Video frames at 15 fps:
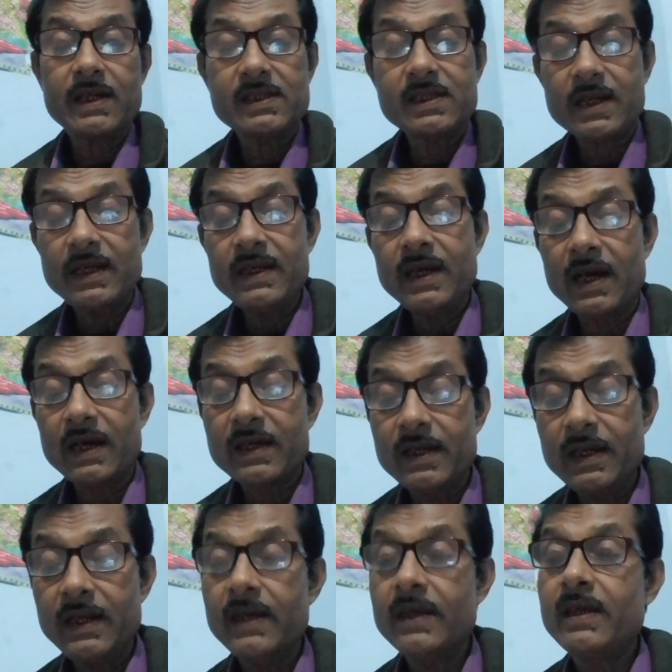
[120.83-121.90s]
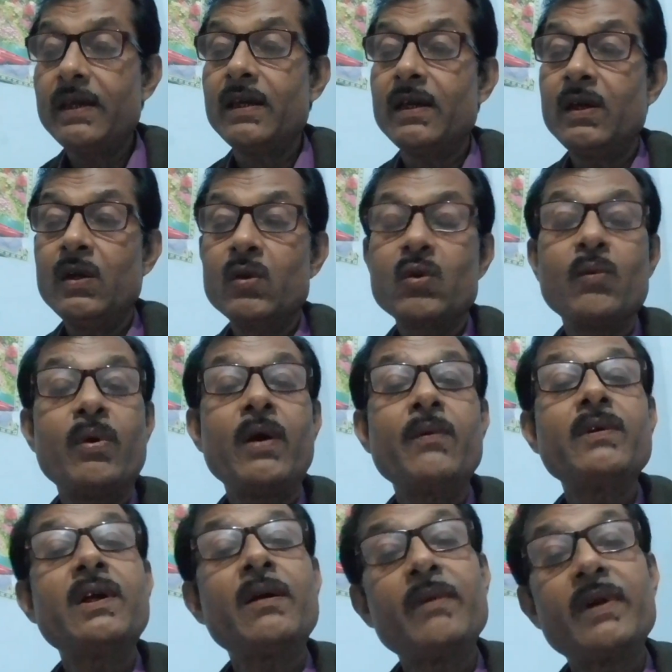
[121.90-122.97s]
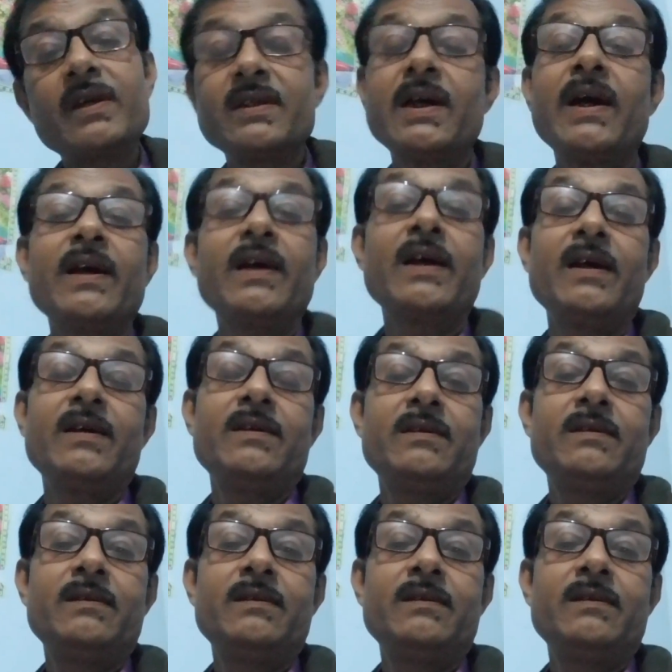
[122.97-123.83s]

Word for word: अगर कलिया खिलेगी तो भवरा मंडराएगा ही